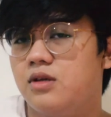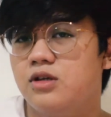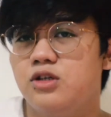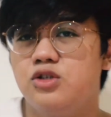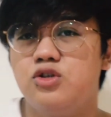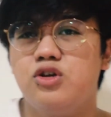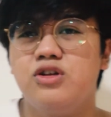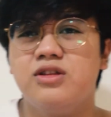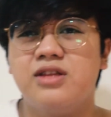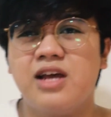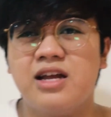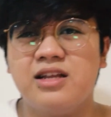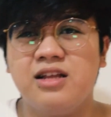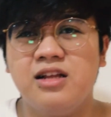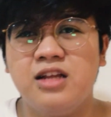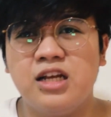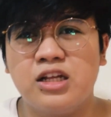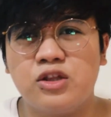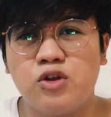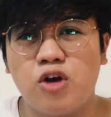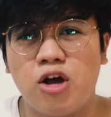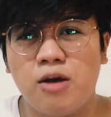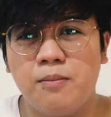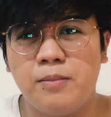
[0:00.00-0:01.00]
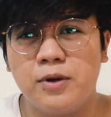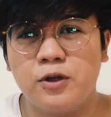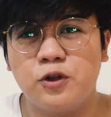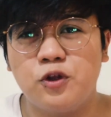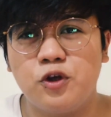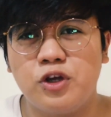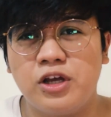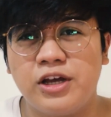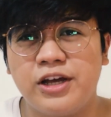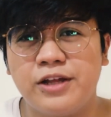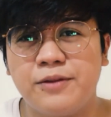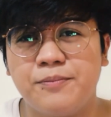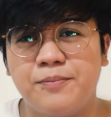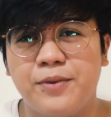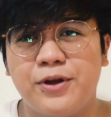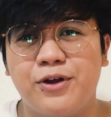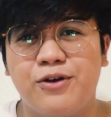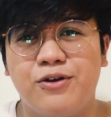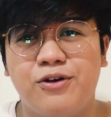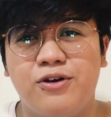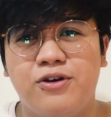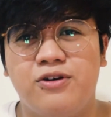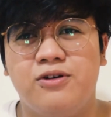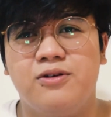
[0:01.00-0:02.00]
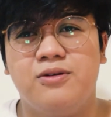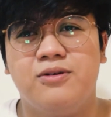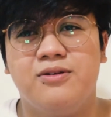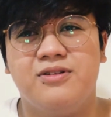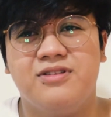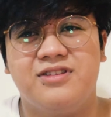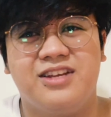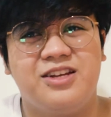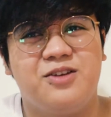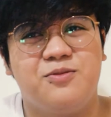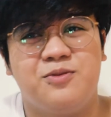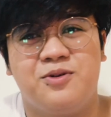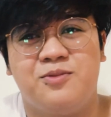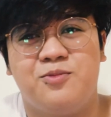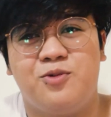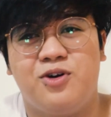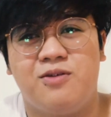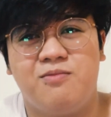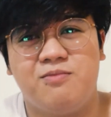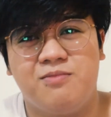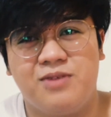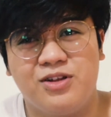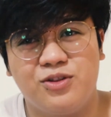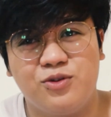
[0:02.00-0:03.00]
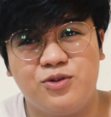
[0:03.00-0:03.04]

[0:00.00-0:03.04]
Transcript: So, ang title nito, Kabado yan, pero hindi naman mukhang